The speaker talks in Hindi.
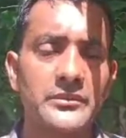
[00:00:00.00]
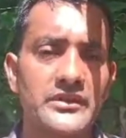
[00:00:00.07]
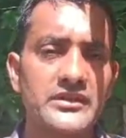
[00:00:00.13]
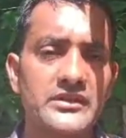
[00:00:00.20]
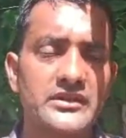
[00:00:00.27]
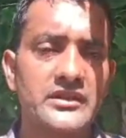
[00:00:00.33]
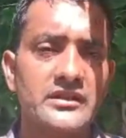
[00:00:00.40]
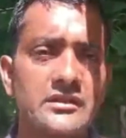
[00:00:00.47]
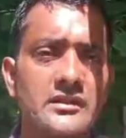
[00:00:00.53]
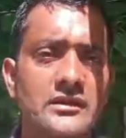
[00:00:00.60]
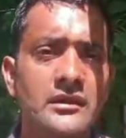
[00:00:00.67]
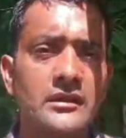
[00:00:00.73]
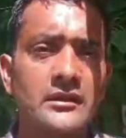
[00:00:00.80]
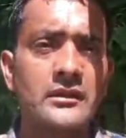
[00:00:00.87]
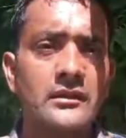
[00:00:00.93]
फाइव प्रतिशत
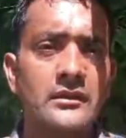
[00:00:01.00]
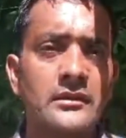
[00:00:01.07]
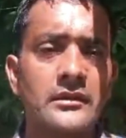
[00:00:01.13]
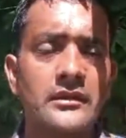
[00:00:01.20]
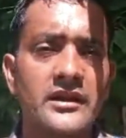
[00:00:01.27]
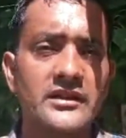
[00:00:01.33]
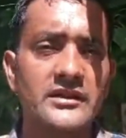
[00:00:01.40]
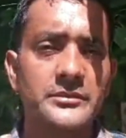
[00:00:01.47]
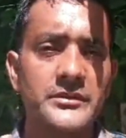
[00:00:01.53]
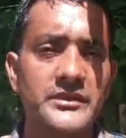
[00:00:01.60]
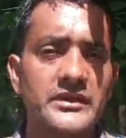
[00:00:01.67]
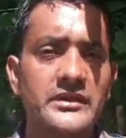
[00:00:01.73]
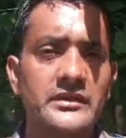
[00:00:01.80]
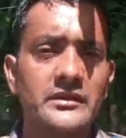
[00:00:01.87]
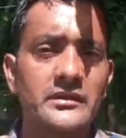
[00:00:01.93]
एस
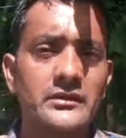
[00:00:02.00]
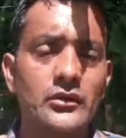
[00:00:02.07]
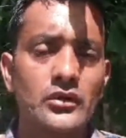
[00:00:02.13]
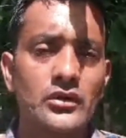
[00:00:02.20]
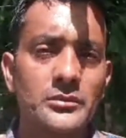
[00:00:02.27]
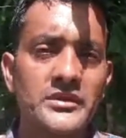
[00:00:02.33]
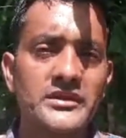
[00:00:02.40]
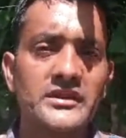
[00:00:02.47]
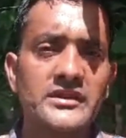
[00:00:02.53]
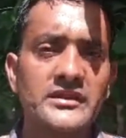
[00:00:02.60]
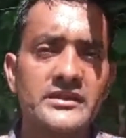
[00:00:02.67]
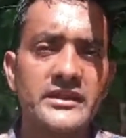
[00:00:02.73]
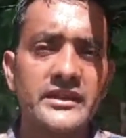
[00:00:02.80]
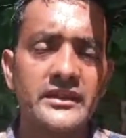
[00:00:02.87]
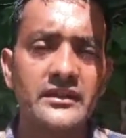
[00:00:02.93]
पी दोनों में से
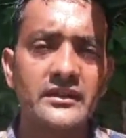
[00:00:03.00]
किसी